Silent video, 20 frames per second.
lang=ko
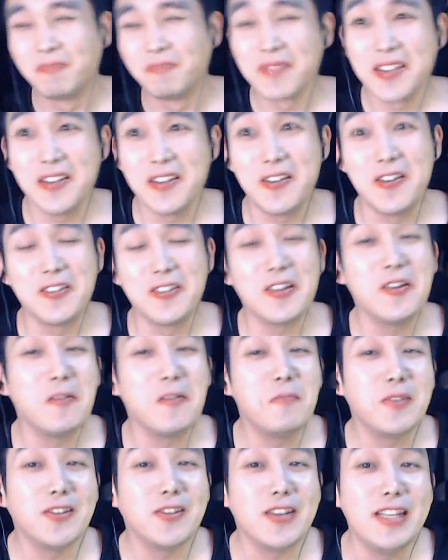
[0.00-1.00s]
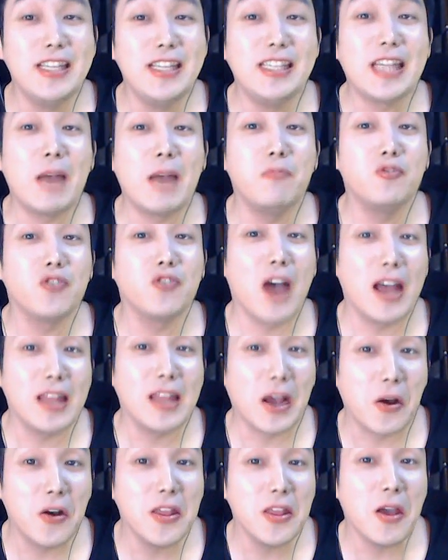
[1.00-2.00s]
어, 일단 옆에서 인삼주
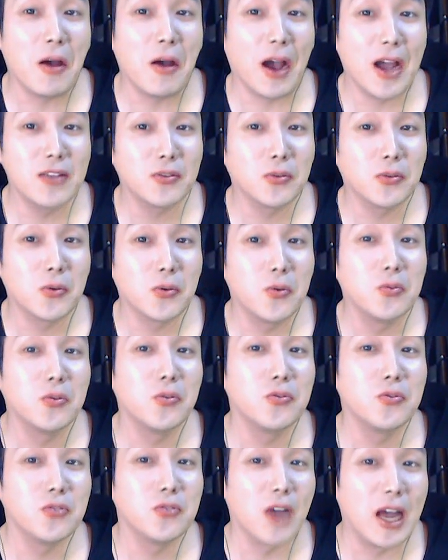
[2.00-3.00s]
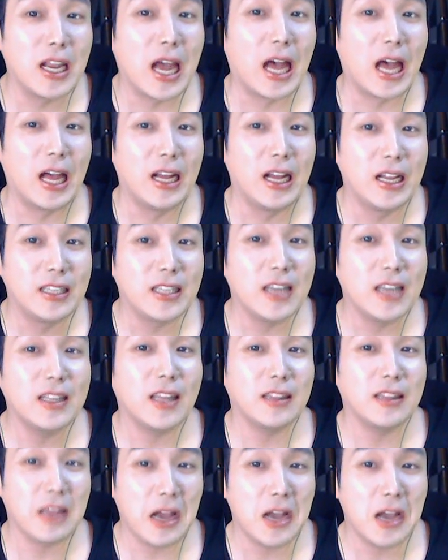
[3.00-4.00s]
하나 꺼내 와가지고 동동주 하나
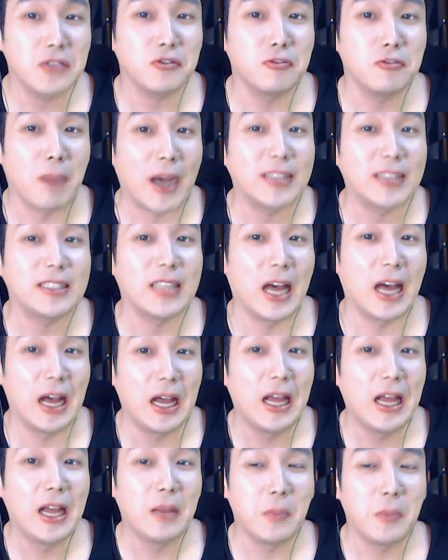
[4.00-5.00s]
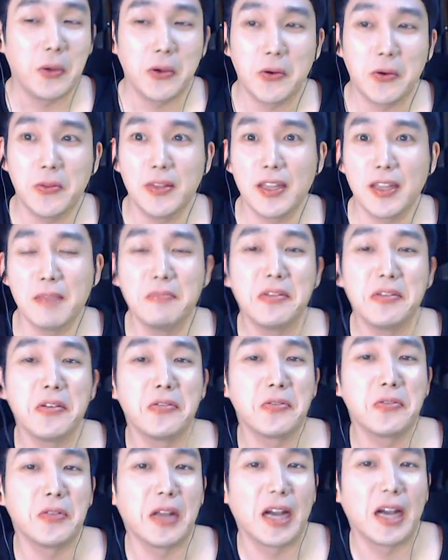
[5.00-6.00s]
사이다 타가지고 막사 뭐 요런
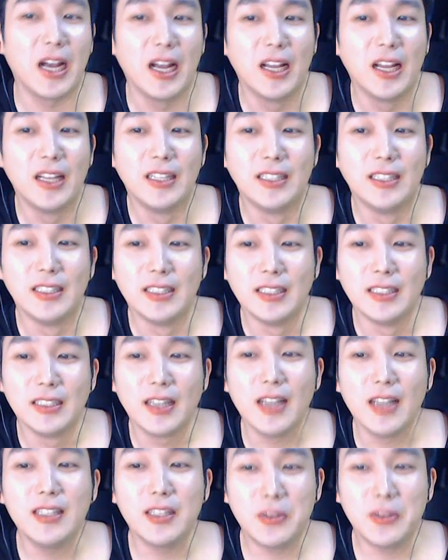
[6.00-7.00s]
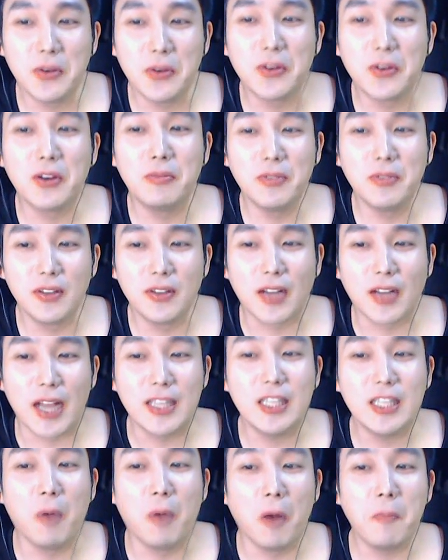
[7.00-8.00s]
감성으로다가 같이 또 여러분들
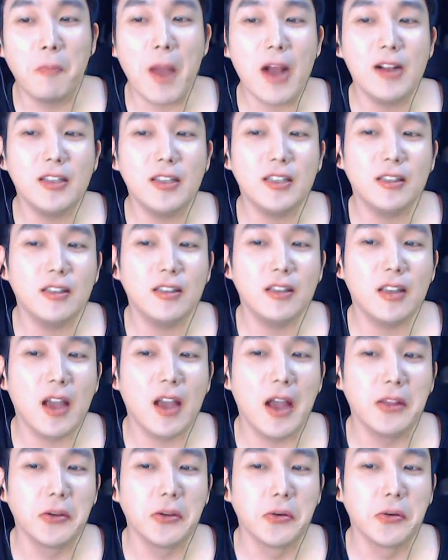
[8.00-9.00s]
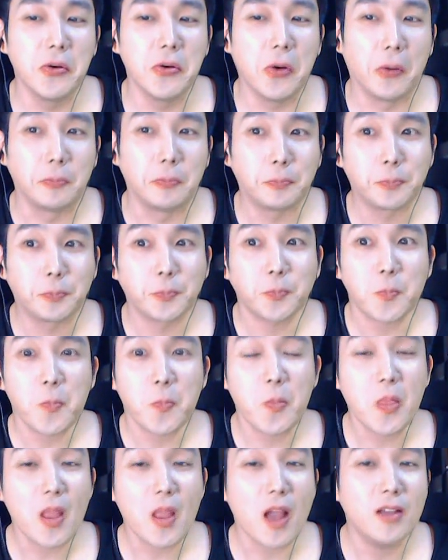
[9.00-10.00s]
같이 먹방을 찍는 게 아니고
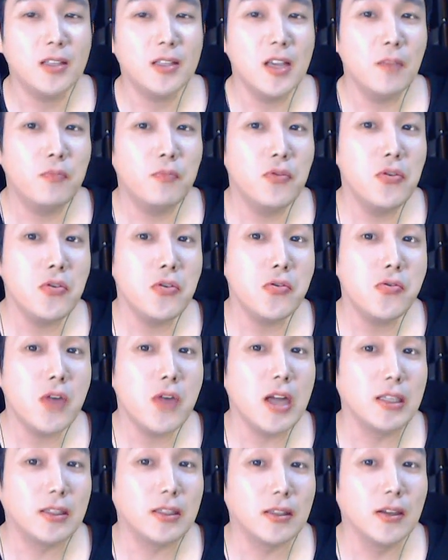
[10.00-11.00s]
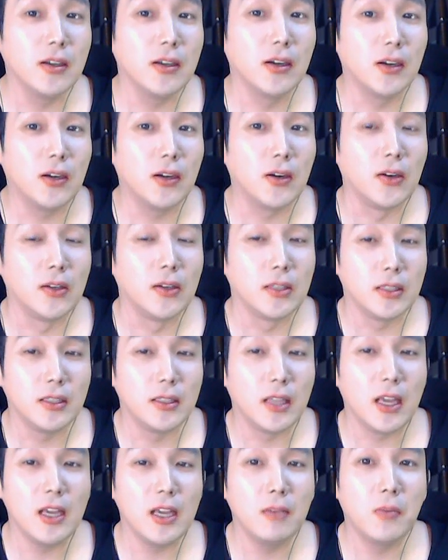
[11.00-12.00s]
제 블로그가 있어요.
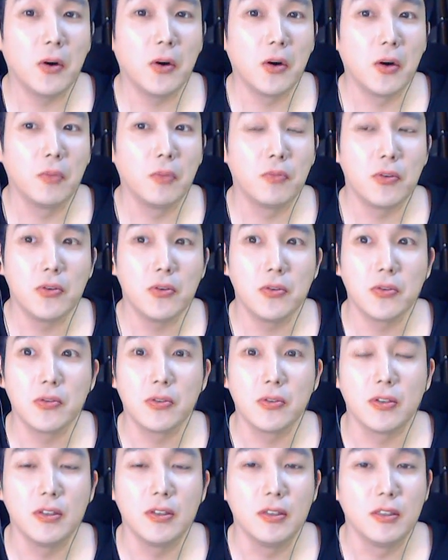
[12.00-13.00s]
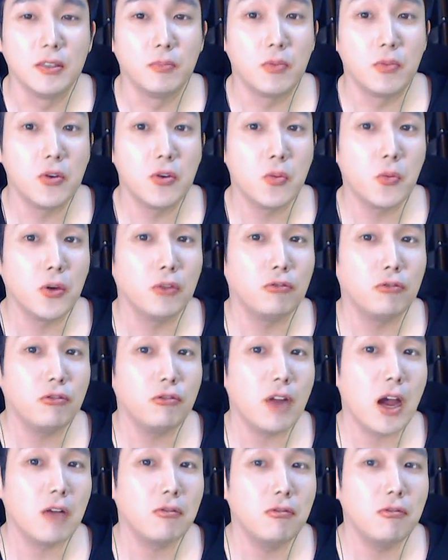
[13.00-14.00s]
네이버 블로그 그 블루포이
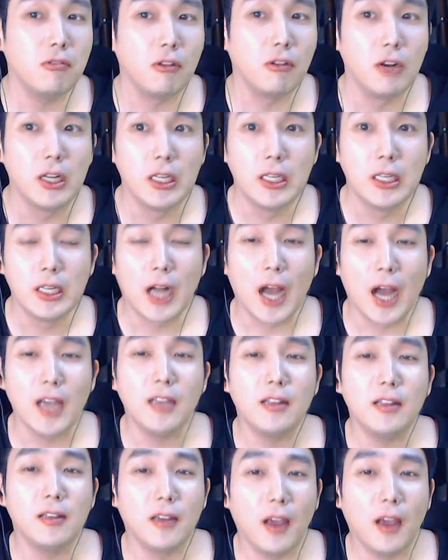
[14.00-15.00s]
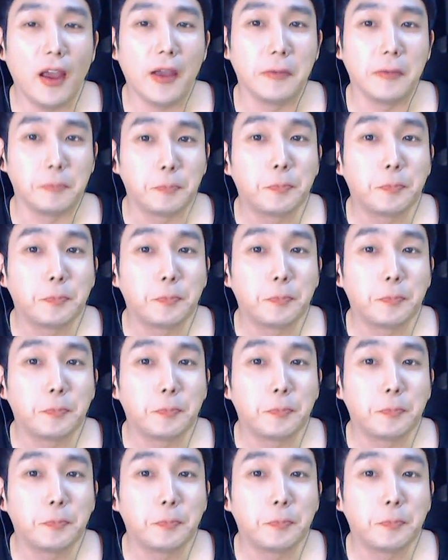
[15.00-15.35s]
투라고 아이디에